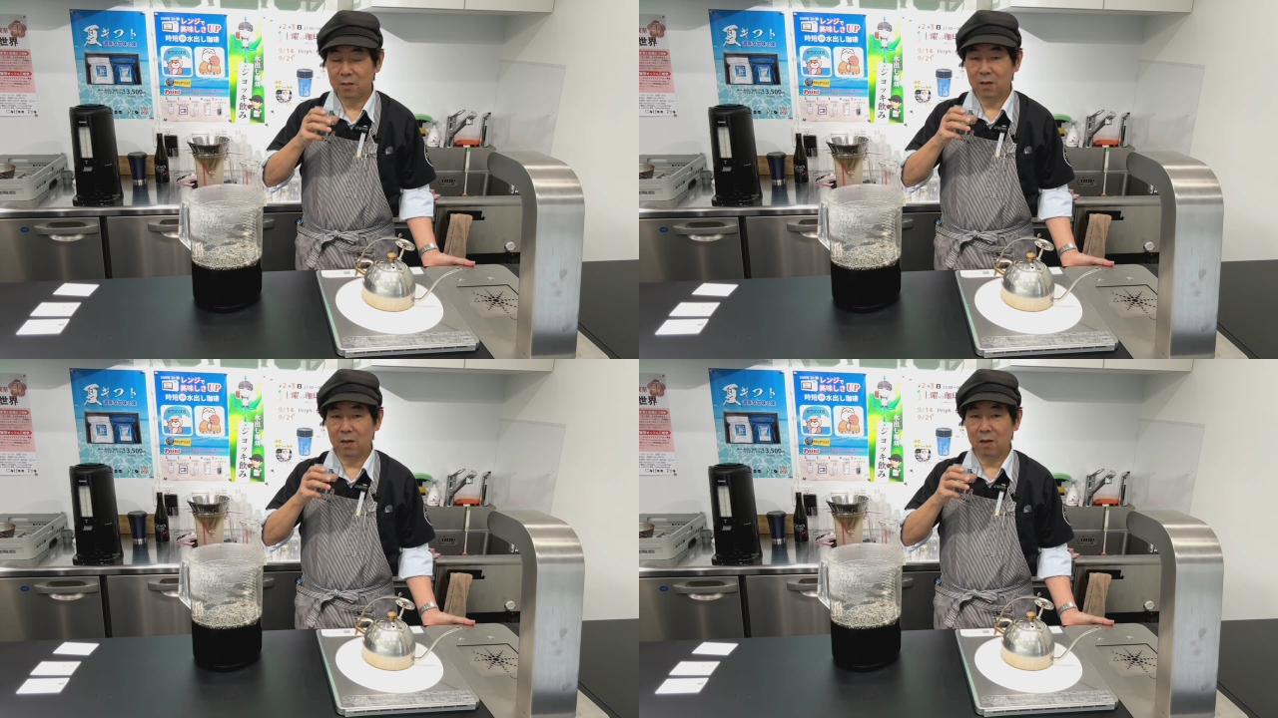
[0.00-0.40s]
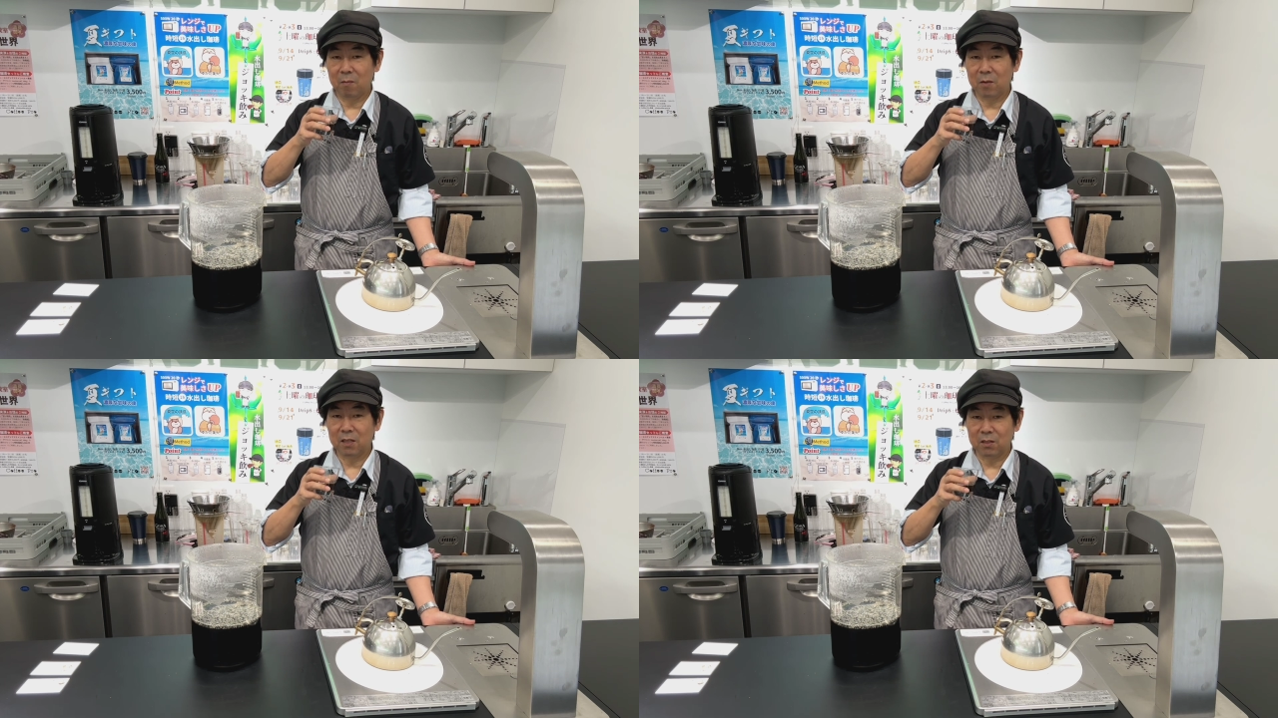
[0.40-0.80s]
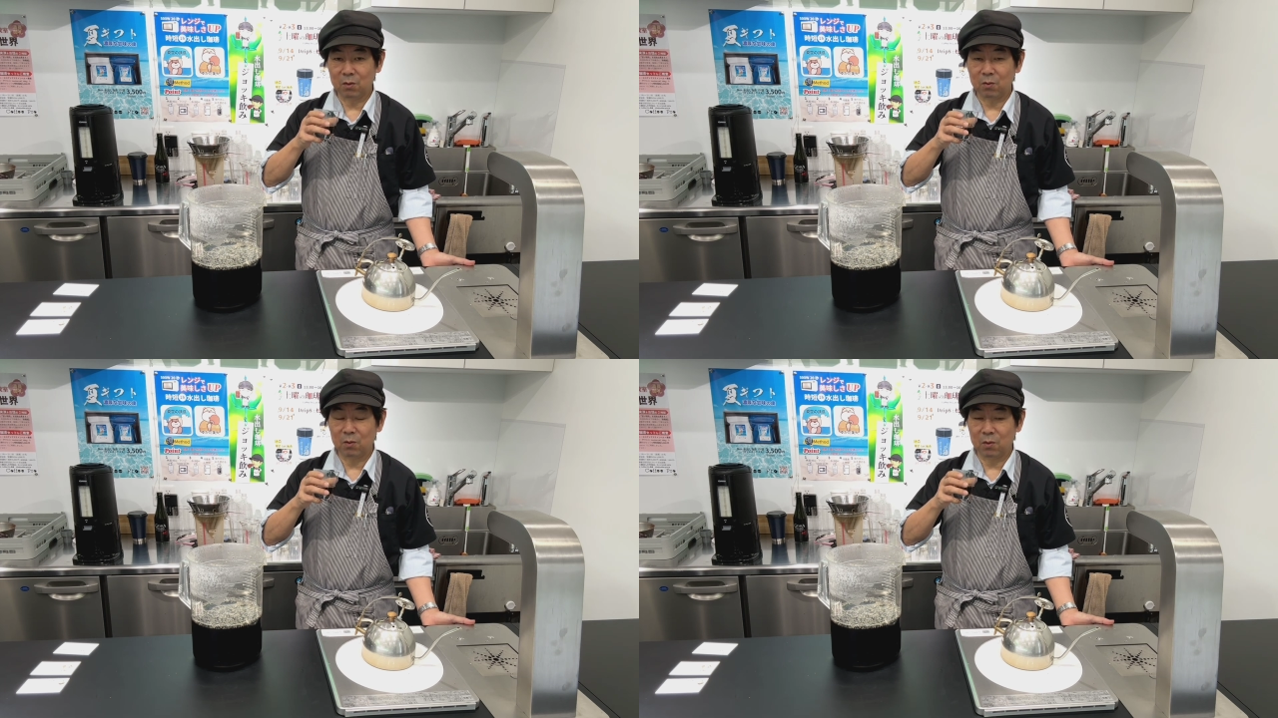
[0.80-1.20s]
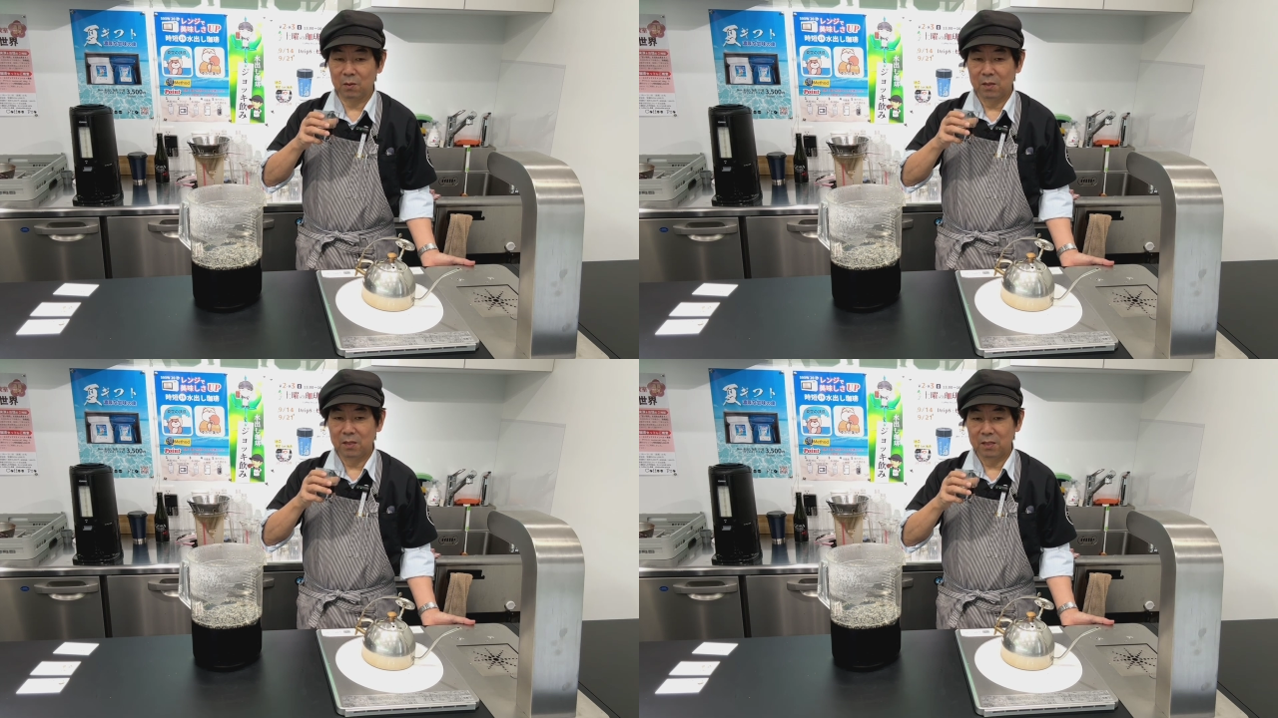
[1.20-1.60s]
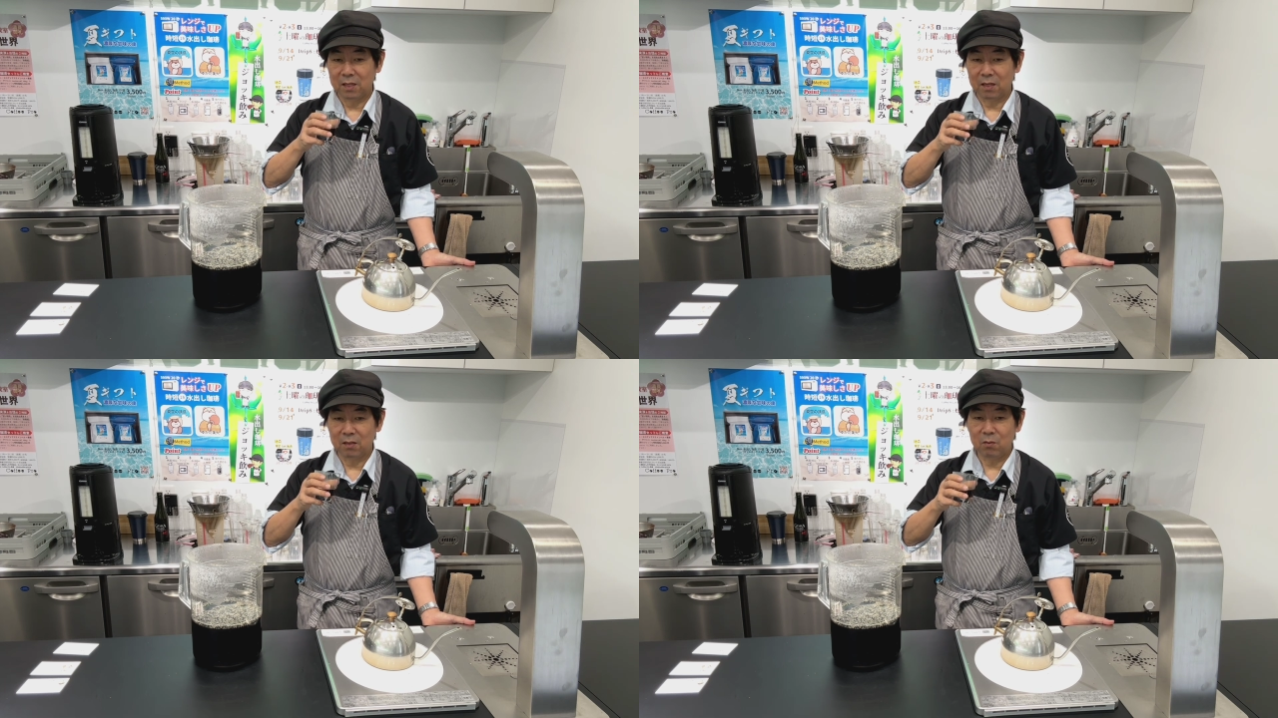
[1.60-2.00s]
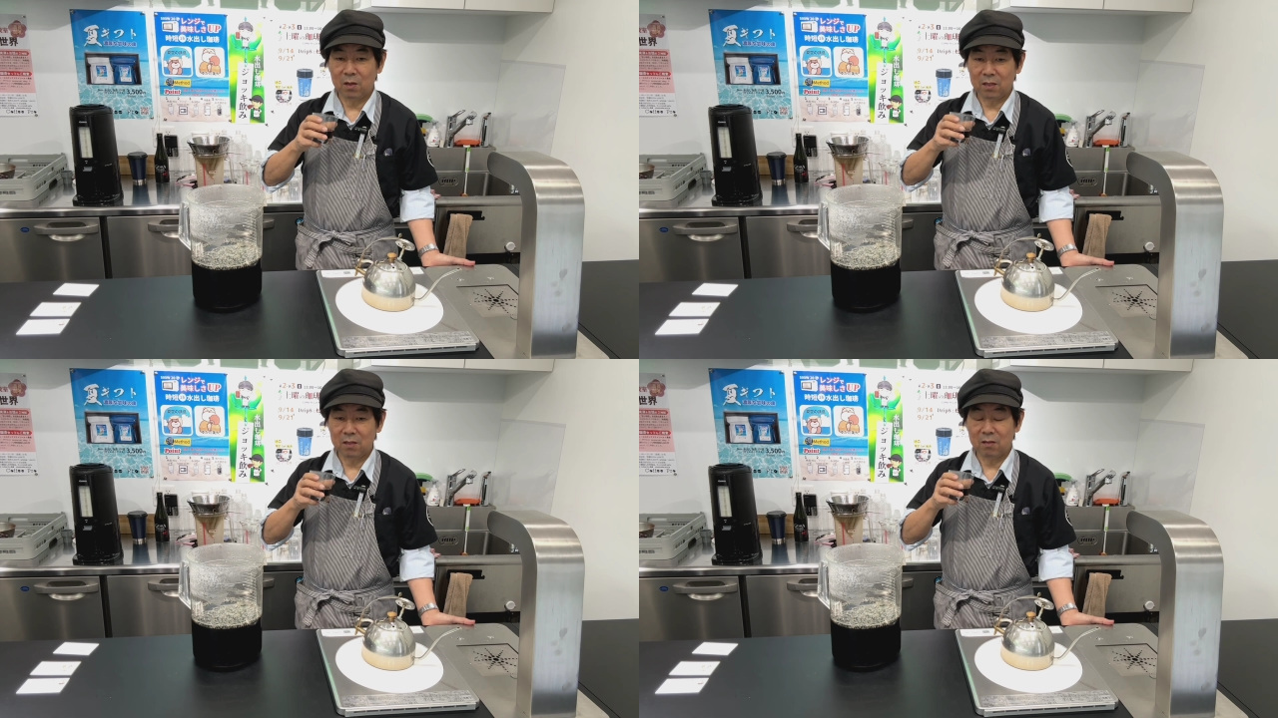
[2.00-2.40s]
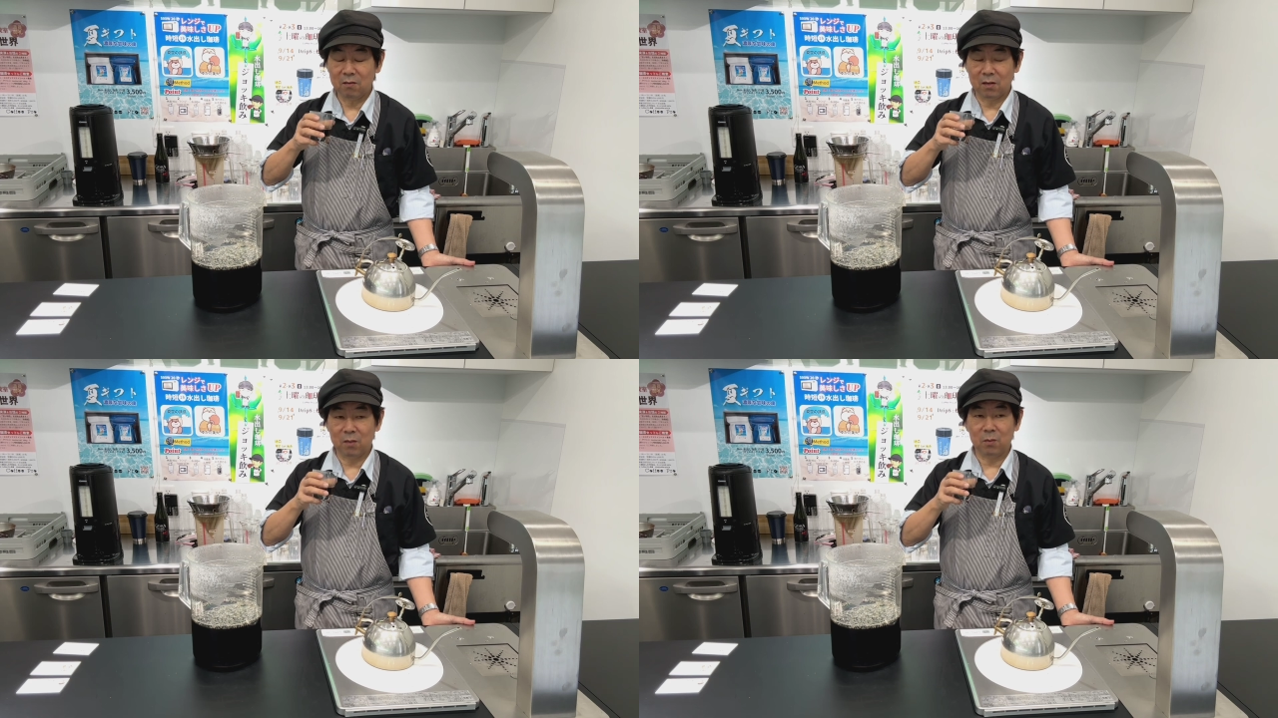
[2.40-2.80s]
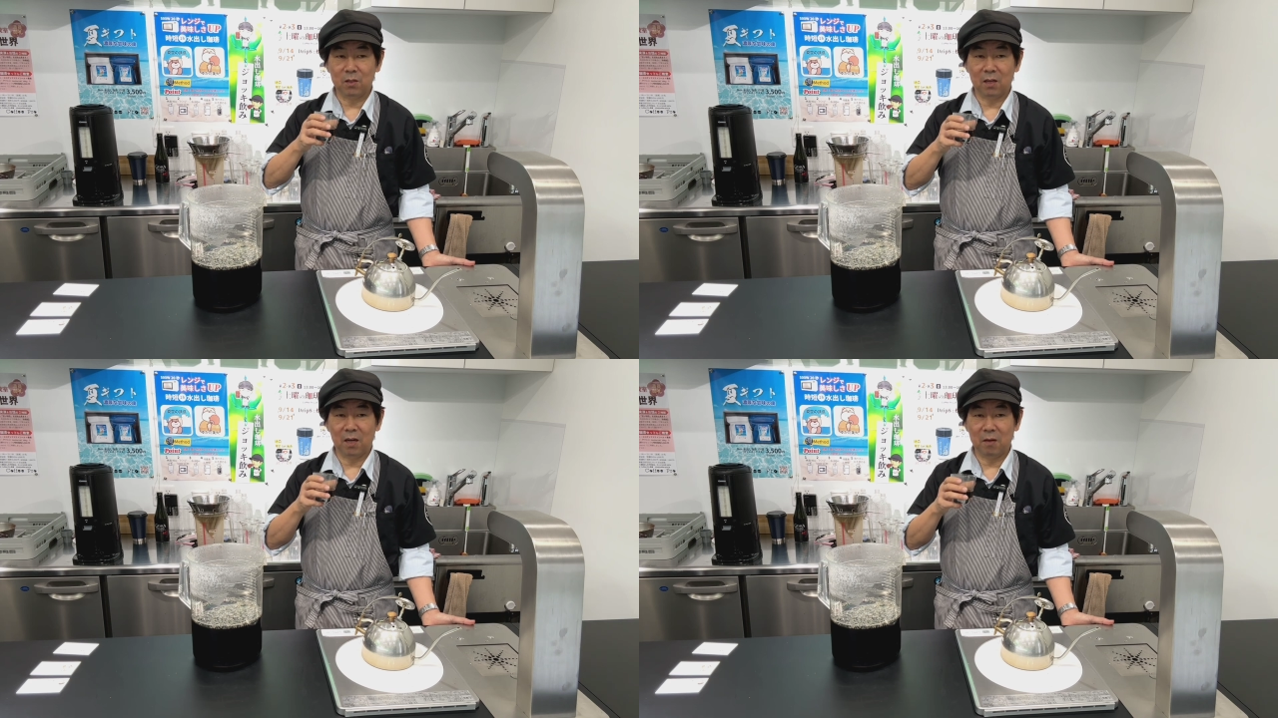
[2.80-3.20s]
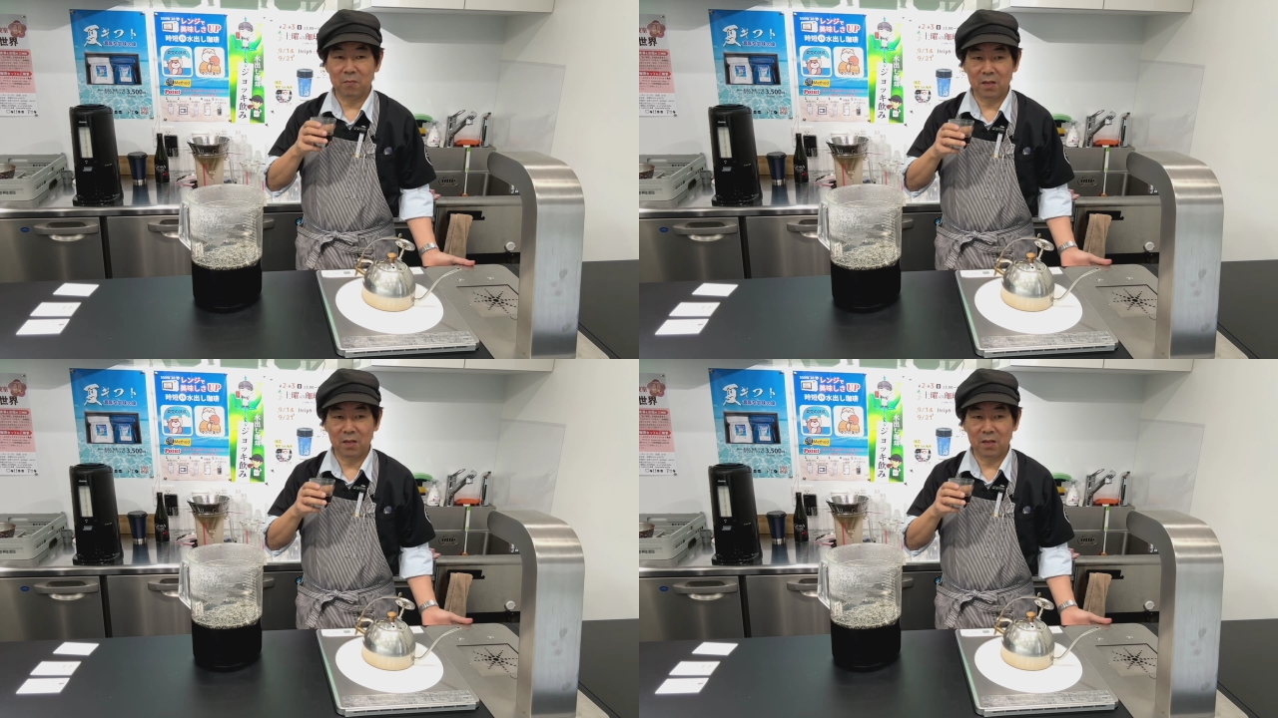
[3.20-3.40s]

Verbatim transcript: えー、まだちょっと先の話ではありますが、